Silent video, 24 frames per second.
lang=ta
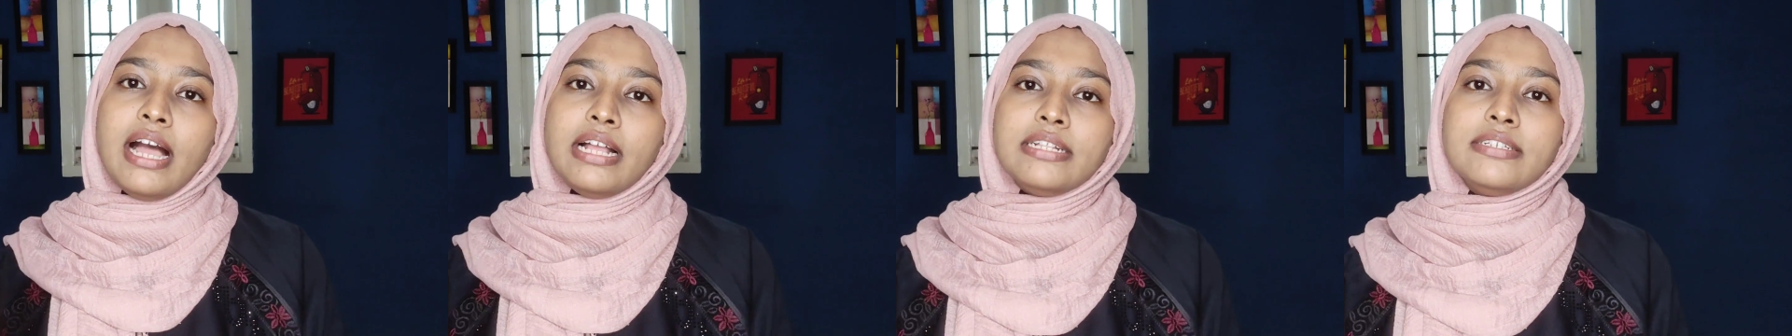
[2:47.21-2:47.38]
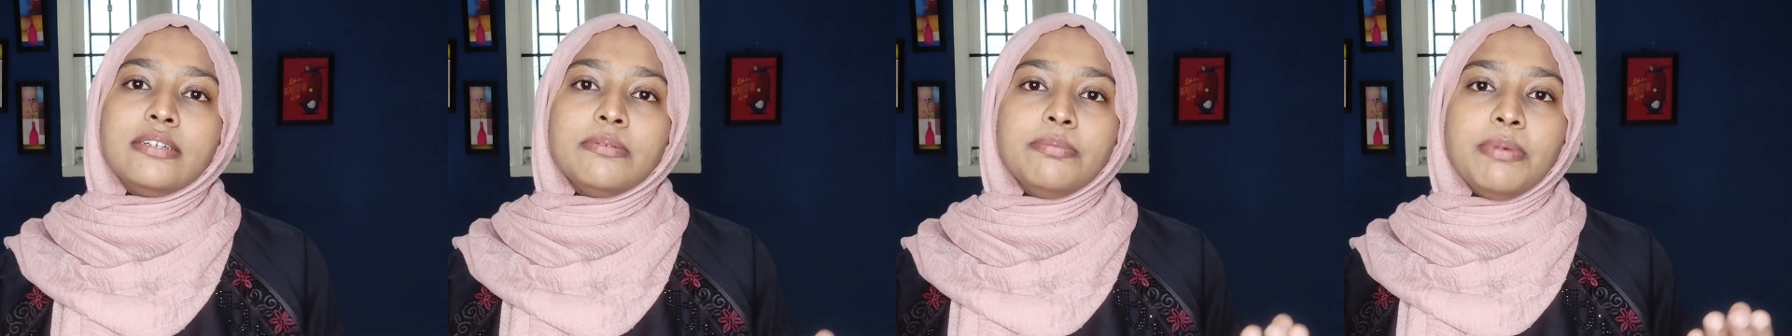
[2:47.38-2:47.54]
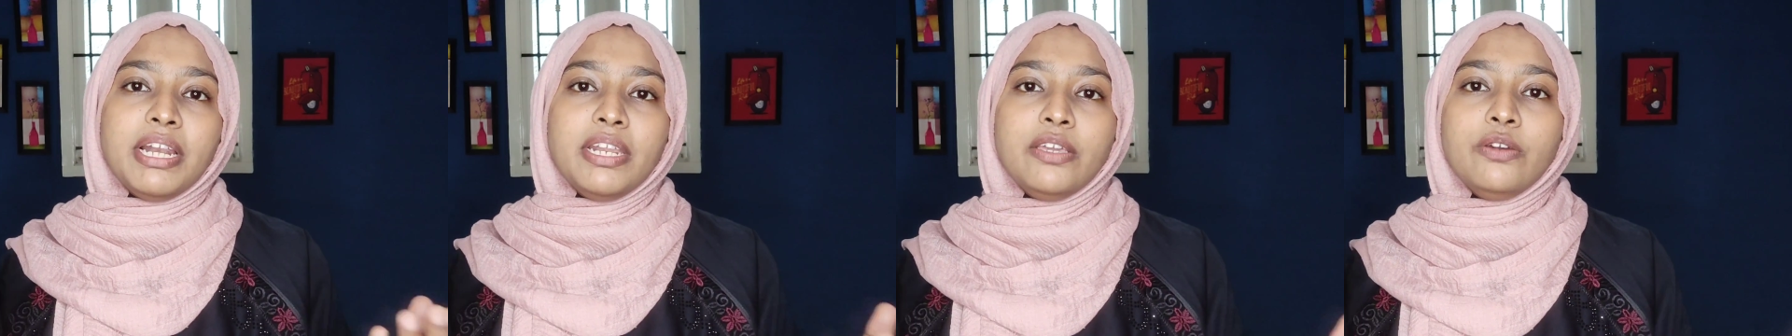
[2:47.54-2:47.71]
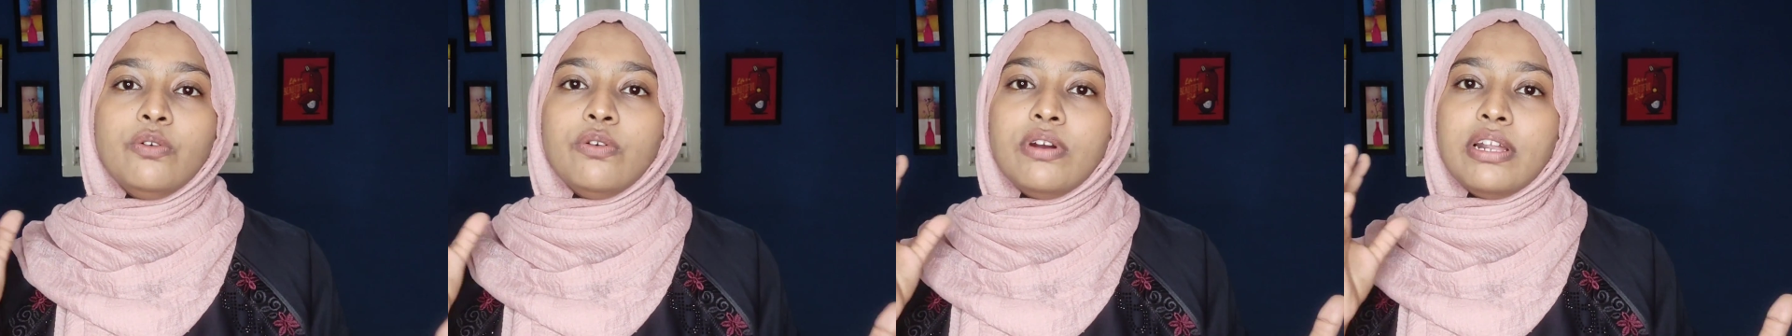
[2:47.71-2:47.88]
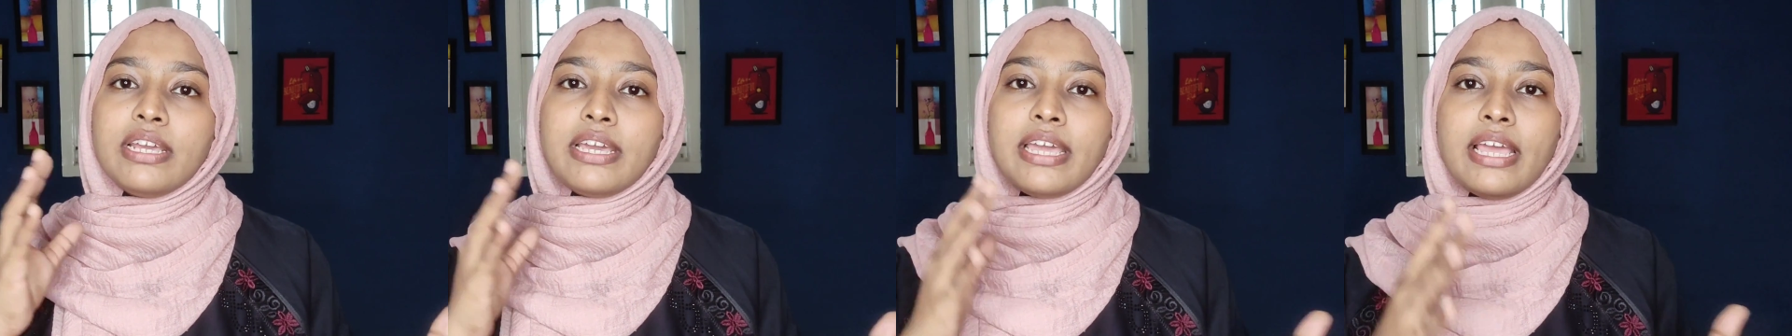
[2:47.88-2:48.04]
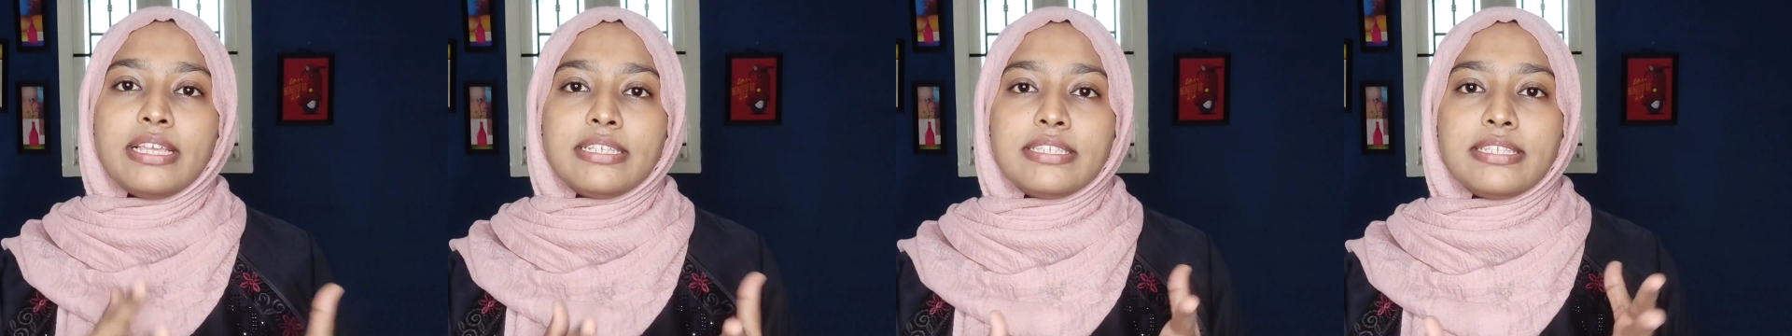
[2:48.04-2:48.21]
அதுக்கு மேலேயும்
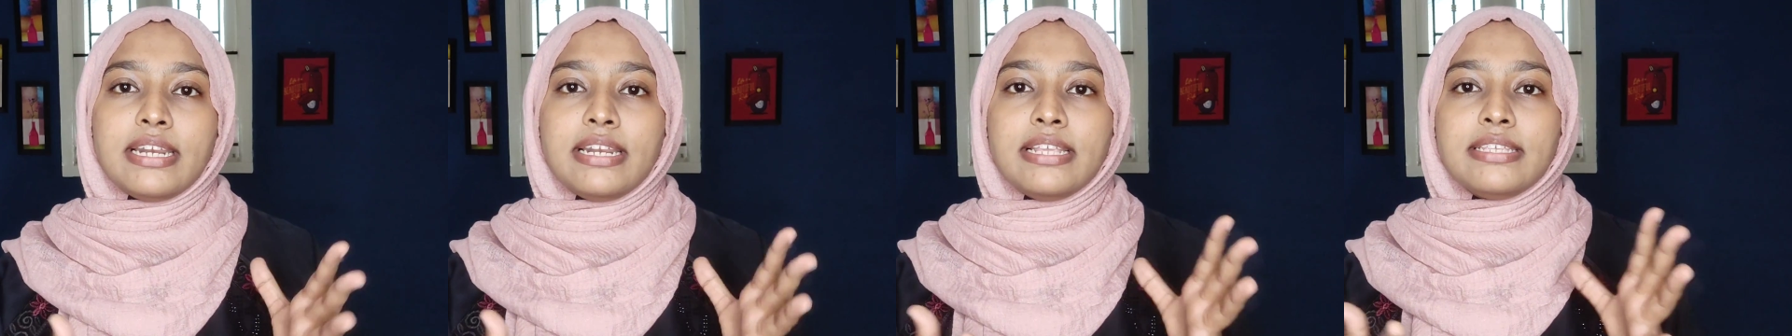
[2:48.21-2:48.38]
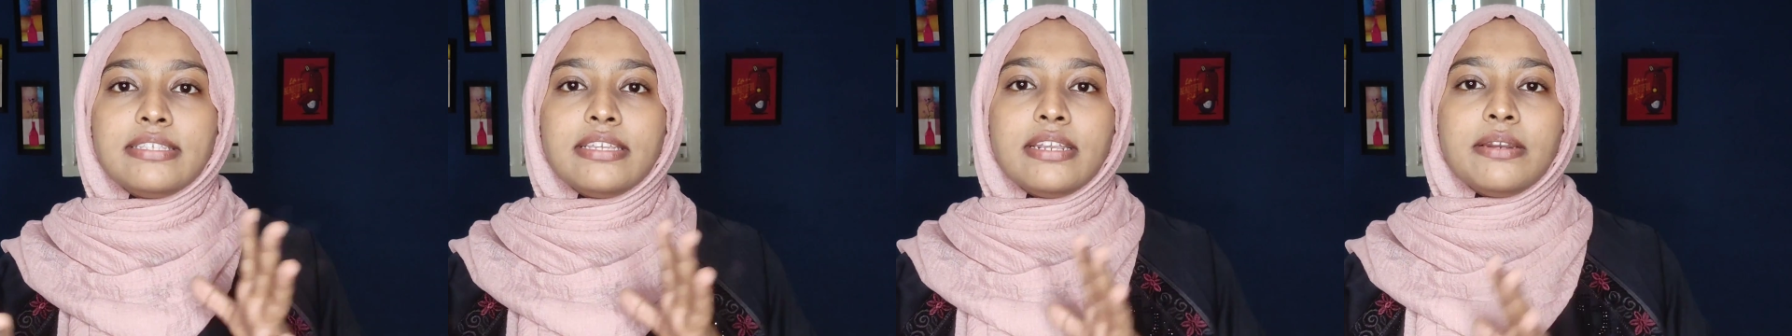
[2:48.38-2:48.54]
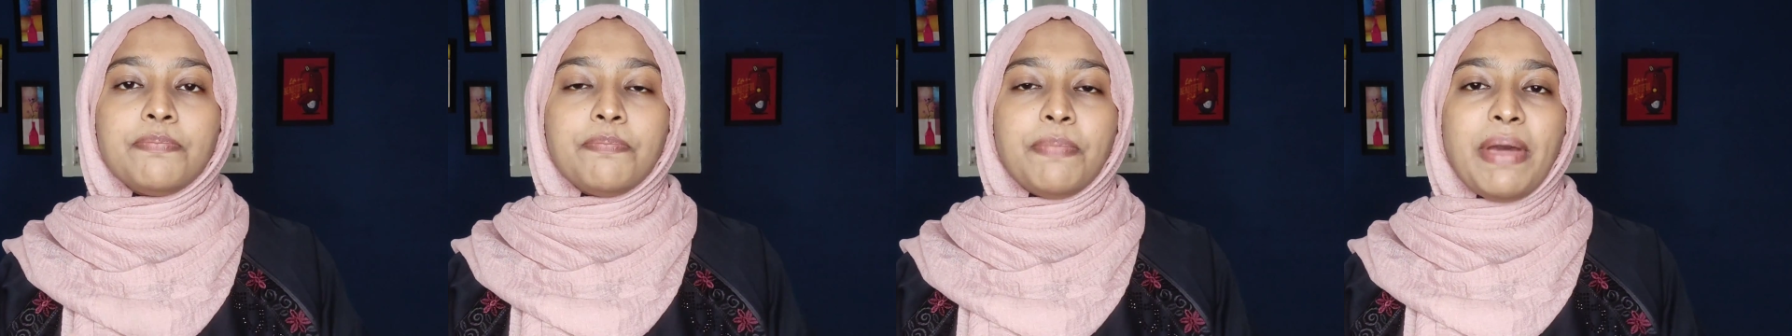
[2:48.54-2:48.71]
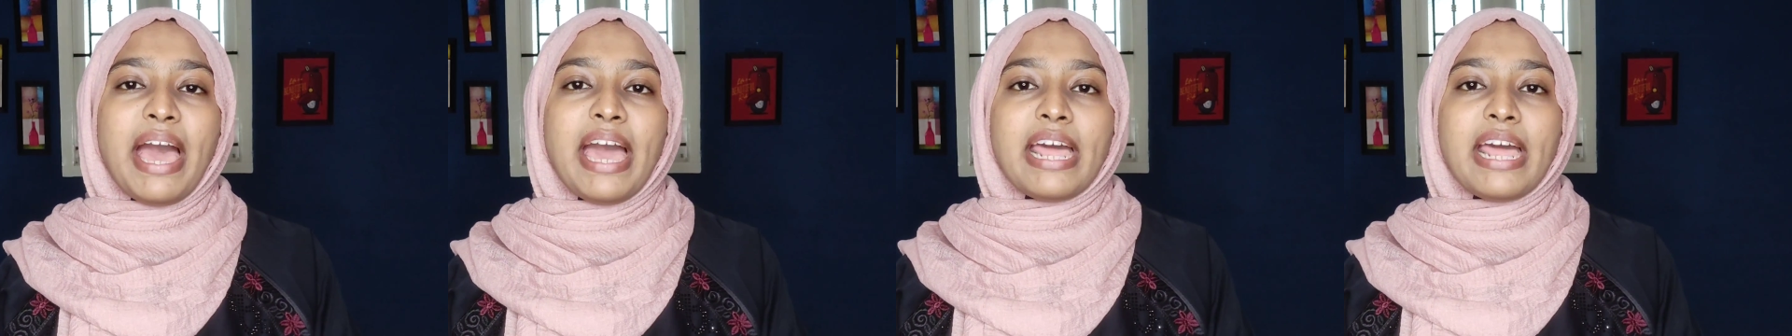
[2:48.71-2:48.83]
உங்களுக்கு எஸ்எல்எஸ் அண்ட்